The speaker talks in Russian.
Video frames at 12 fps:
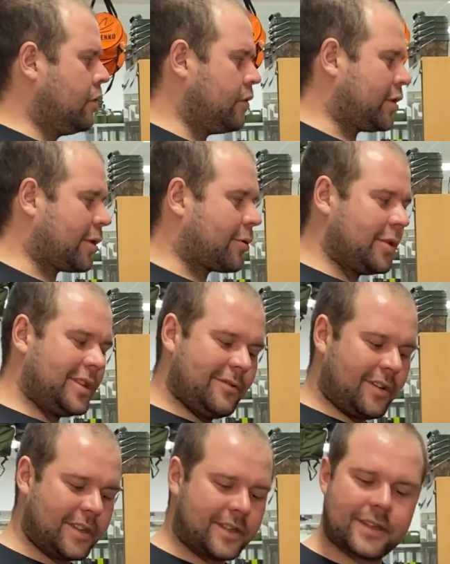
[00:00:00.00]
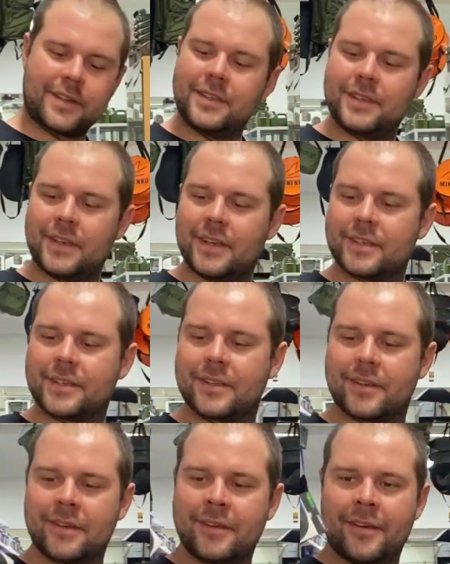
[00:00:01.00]
Вот такой девайсик
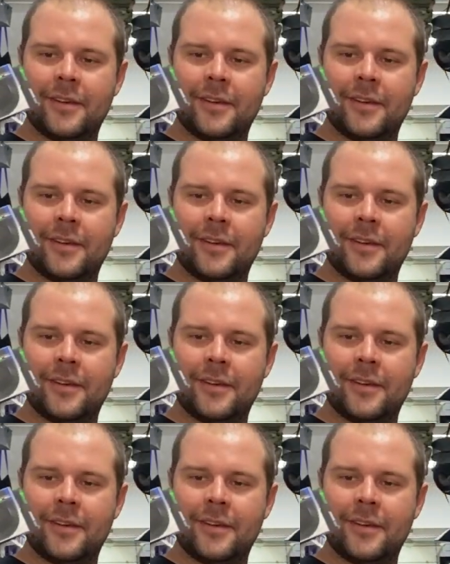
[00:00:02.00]
интересный.